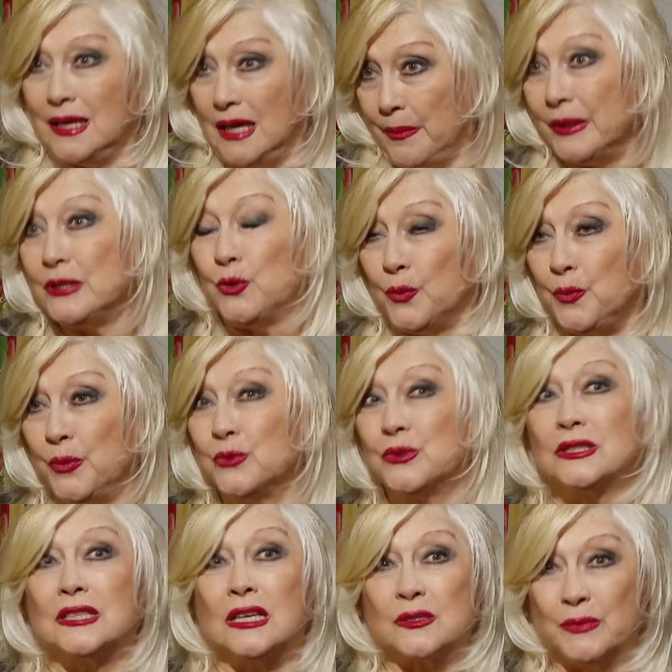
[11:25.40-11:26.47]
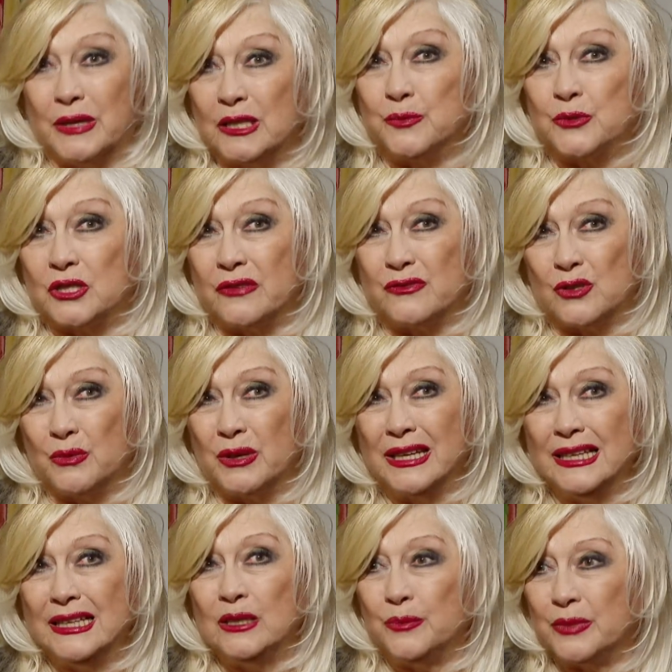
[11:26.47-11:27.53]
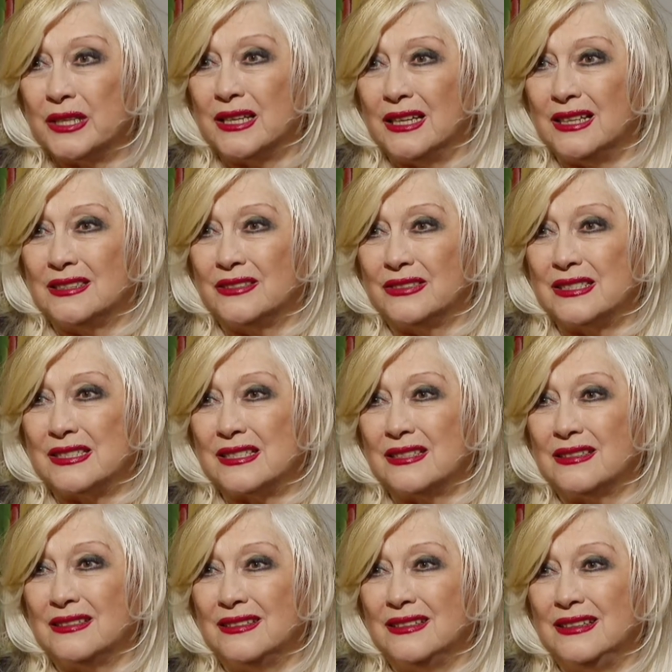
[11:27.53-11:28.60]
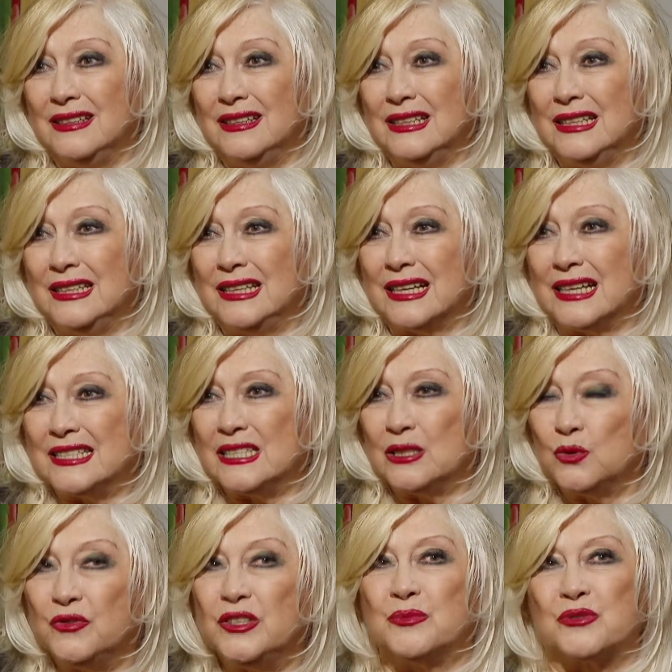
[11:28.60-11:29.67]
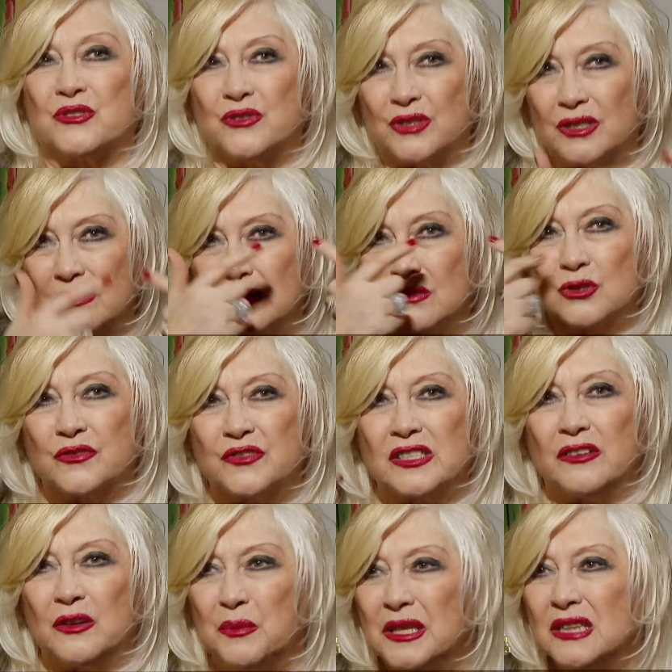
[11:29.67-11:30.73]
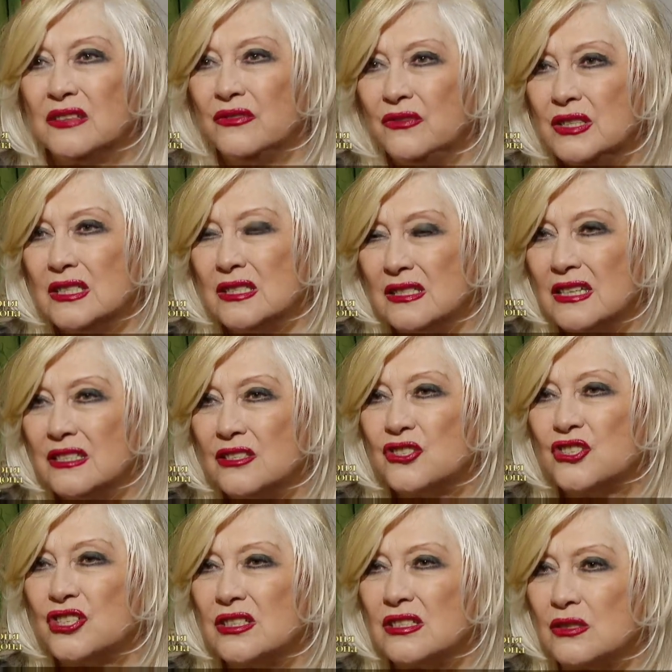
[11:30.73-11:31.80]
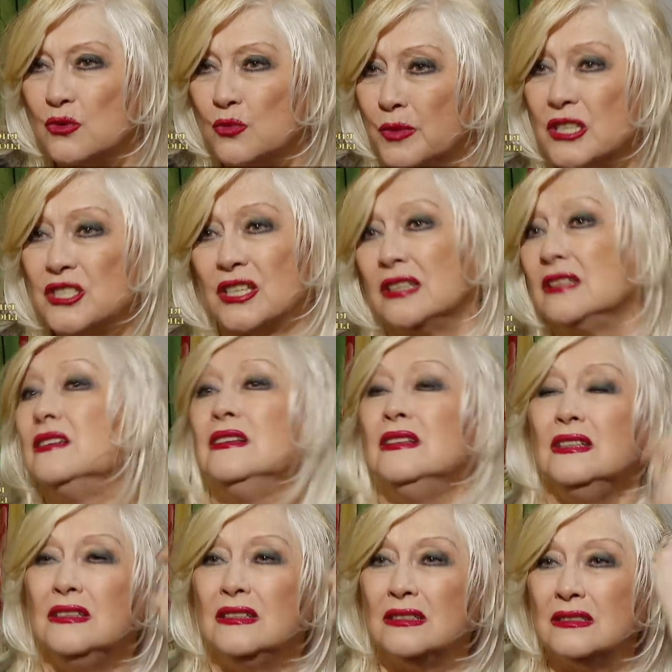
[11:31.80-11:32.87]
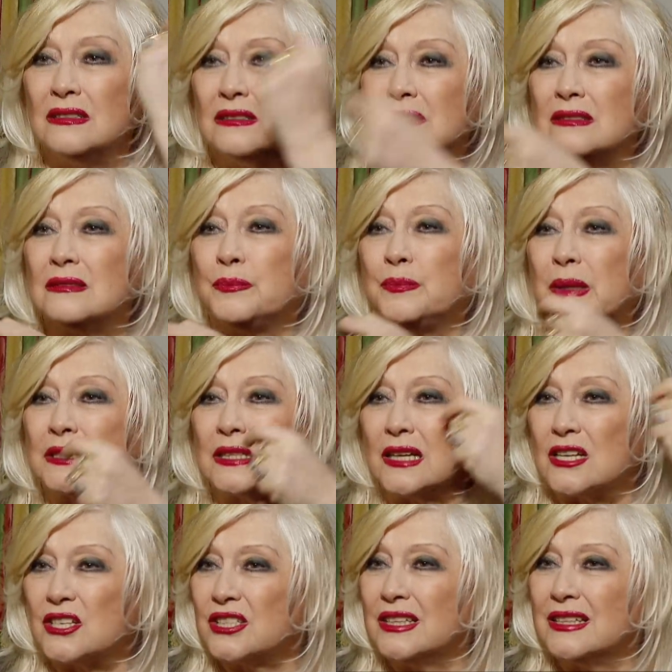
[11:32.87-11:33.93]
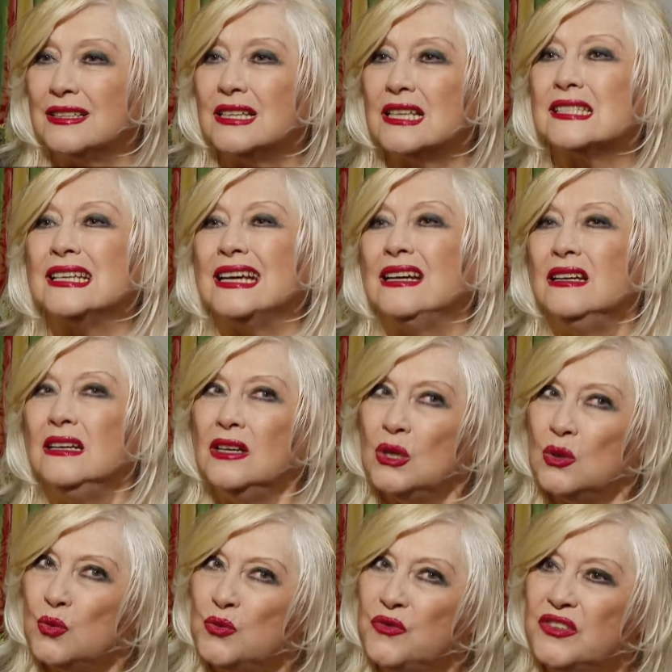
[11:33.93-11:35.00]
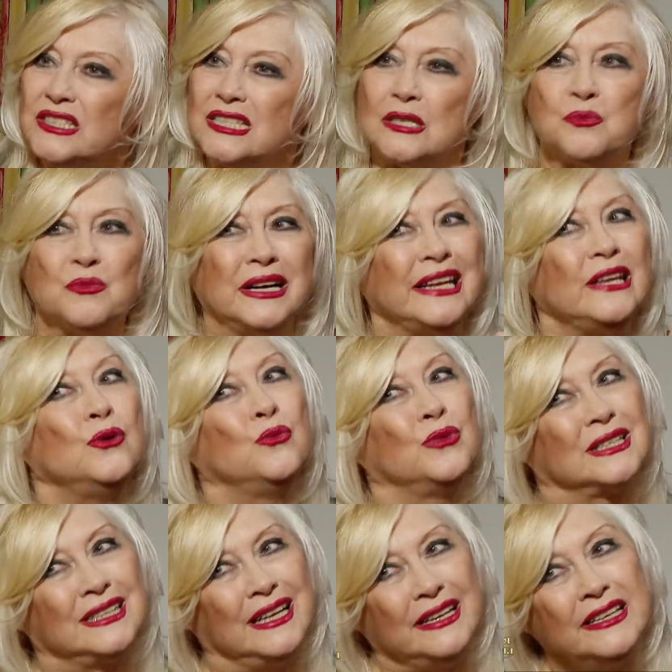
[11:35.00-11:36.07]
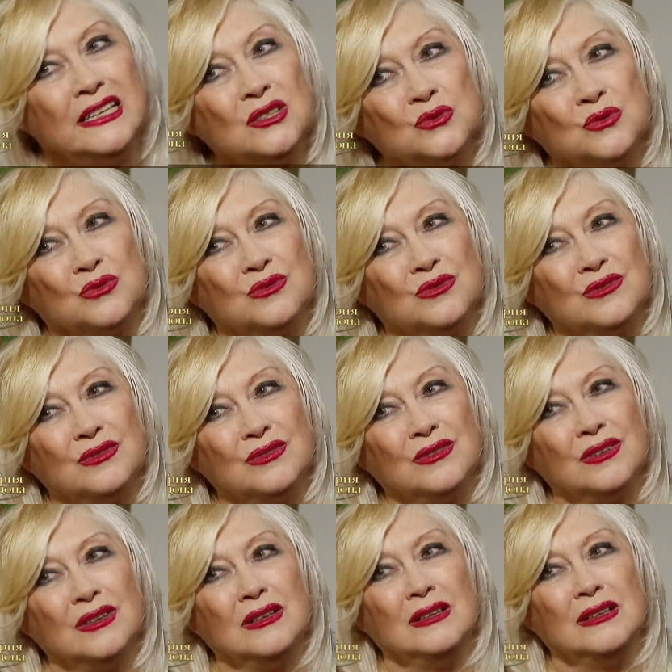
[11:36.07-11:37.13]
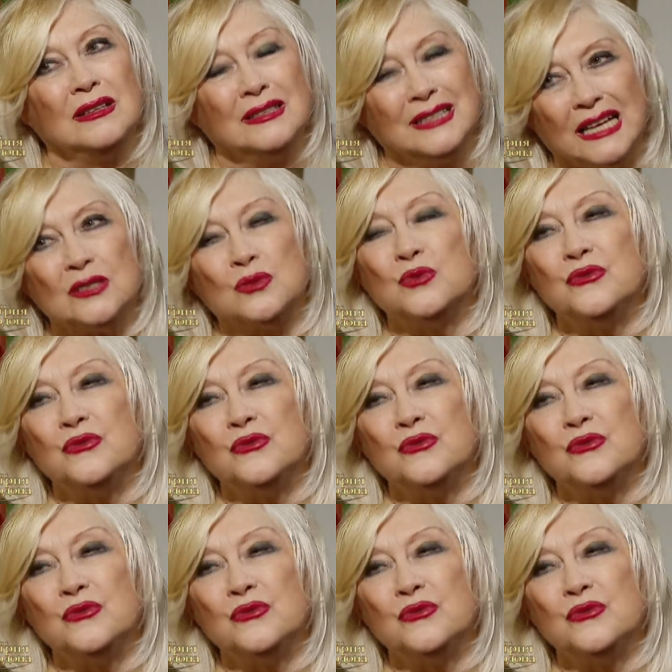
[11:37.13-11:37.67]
я потом, он говорит, я смотрел, потому что я все время приглядывался. Я хотел увидеть, потому что все-таки тоже в современном виде, знаете, джинсы, рубашка, э, подкрашенные глаза. Увидеть Марию Магдалину надо